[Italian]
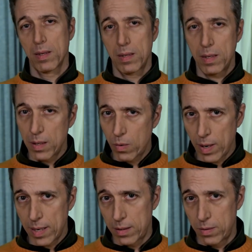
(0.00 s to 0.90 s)
in
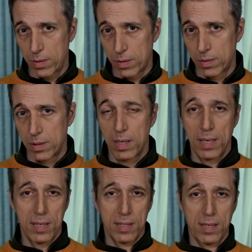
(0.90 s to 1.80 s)
quanto,
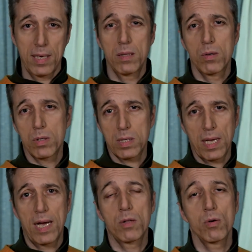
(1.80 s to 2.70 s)
essendo
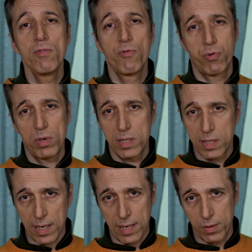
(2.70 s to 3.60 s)
stato
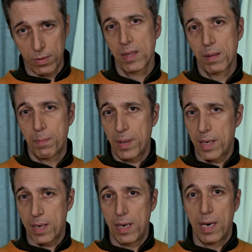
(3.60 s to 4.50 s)
influenzato
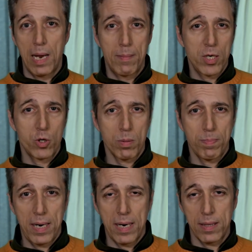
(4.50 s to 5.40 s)
per la maggior
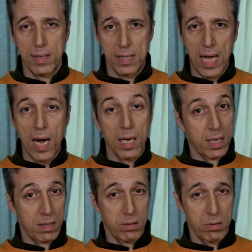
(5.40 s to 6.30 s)
parte dal
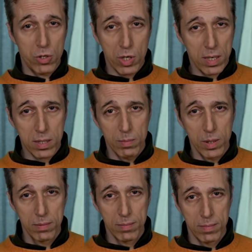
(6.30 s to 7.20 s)

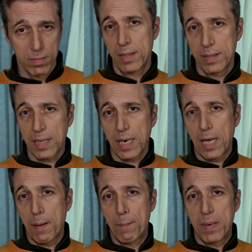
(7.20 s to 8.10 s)
cattolicesimo,
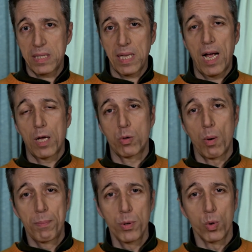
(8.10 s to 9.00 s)
sarebbe stato
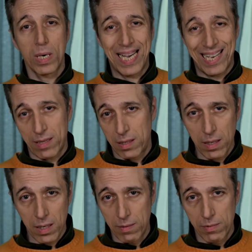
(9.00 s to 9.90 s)
più
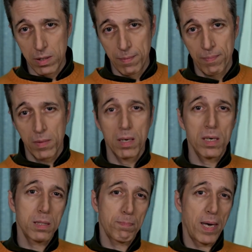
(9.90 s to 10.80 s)
cattivo
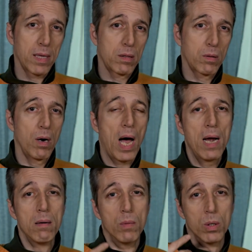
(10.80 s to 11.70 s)
rispetto
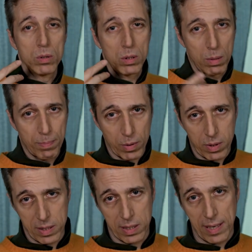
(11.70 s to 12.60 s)
al mondo
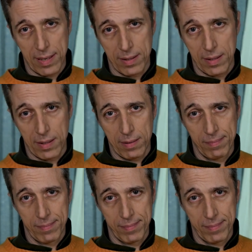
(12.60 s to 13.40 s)
protestante.